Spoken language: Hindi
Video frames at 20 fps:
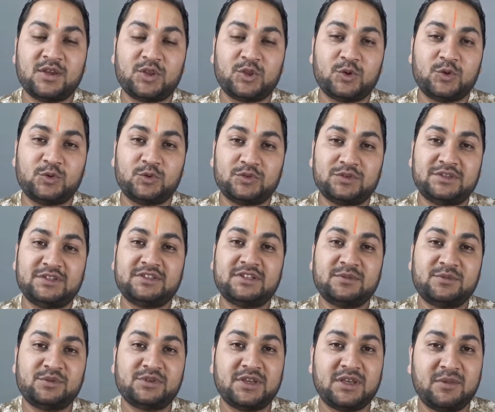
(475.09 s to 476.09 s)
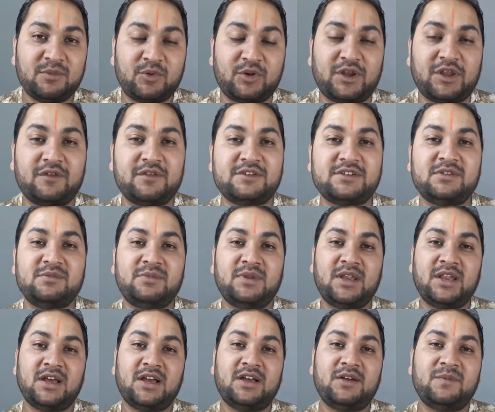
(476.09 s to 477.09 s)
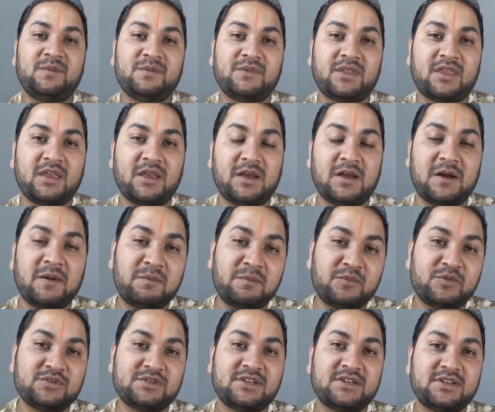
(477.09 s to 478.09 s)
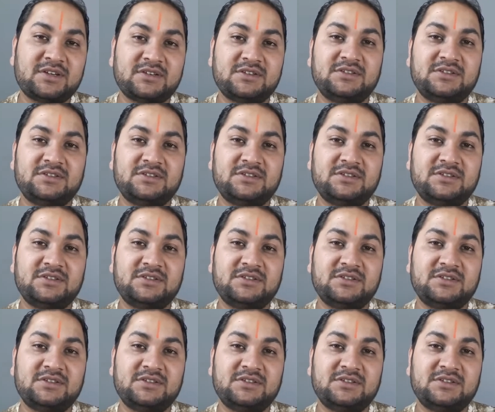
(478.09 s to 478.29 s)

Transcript: तो उसी से मुझे मोटिवेशन मिला कि अब मुझे